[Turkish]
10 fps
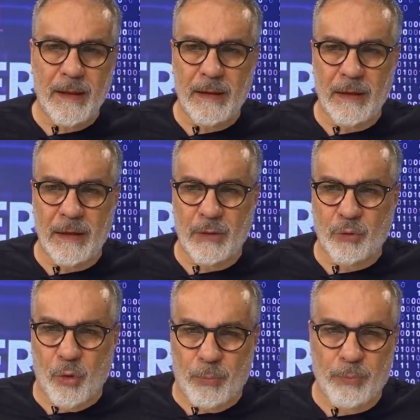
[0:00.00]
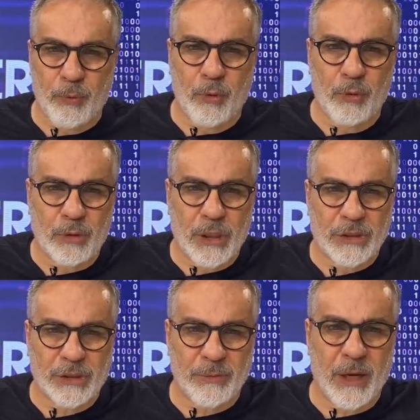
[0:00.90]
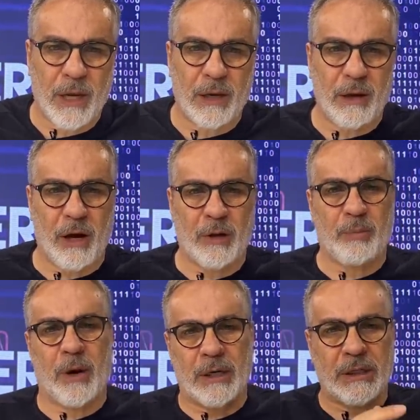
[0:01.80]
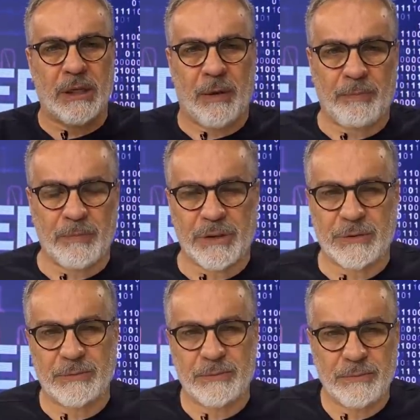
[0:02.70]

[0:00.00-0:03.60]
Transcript: e, toplu taşımaya AK Parti yapmış